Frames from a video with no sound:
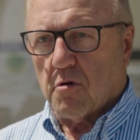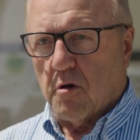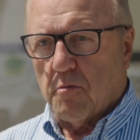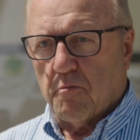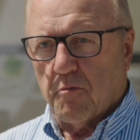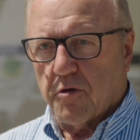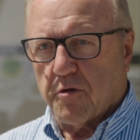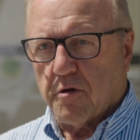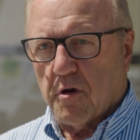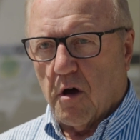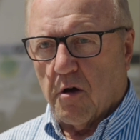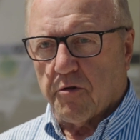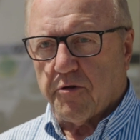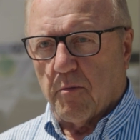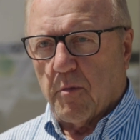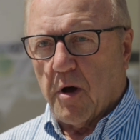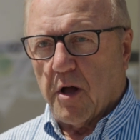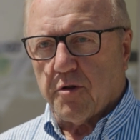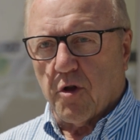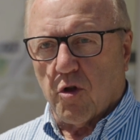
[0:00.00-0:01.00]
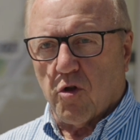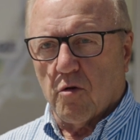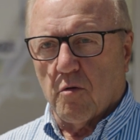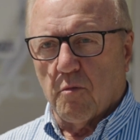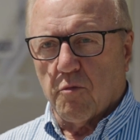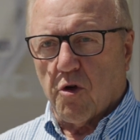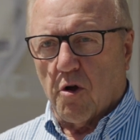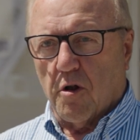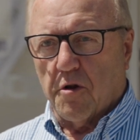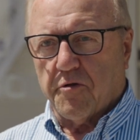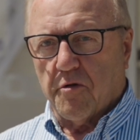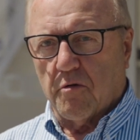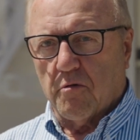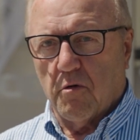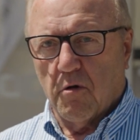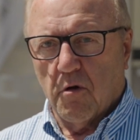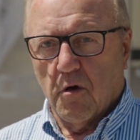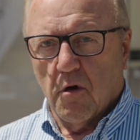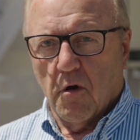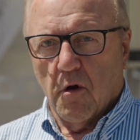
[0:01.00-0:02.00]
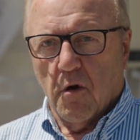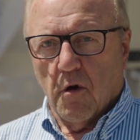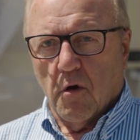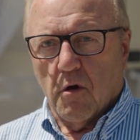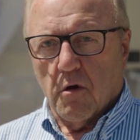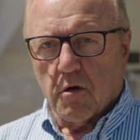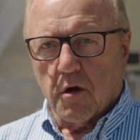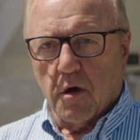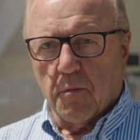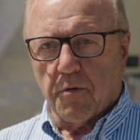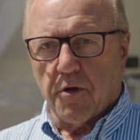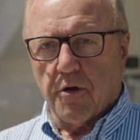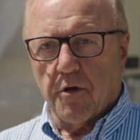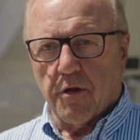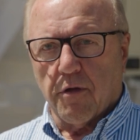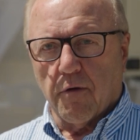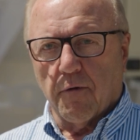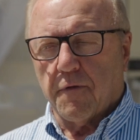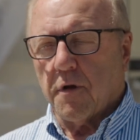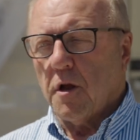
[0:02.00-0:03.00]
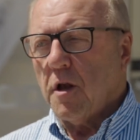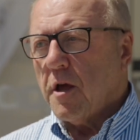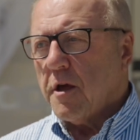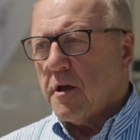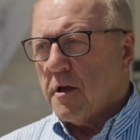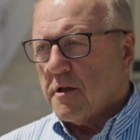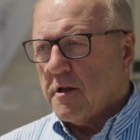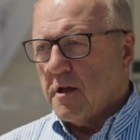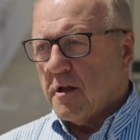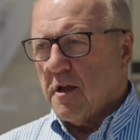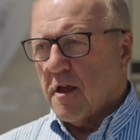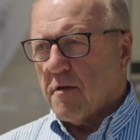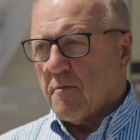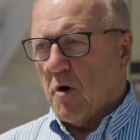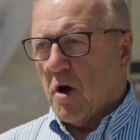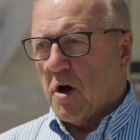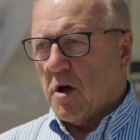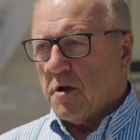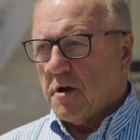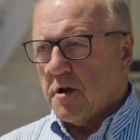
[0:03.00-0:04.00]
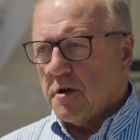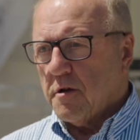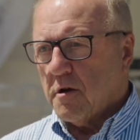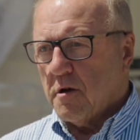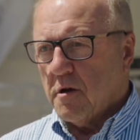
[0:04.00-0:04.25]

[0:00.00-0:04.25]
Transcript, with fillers: gerade mit der automatischen Umschaltung gibt es nicht so viele, die das machen. Nicht?